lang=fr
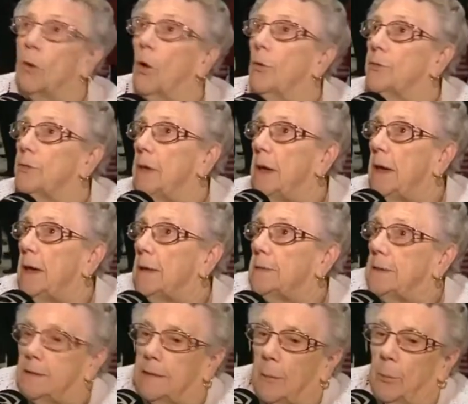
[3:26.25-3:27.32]
ils faisaient plus
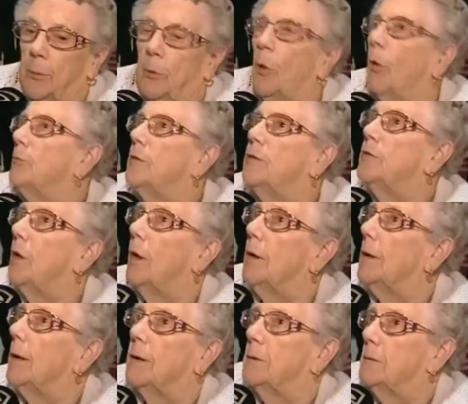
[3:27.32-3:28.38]
petit de l'autre côté et
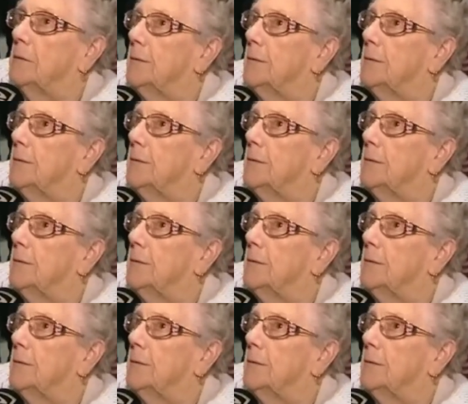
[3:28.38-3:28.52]
c'était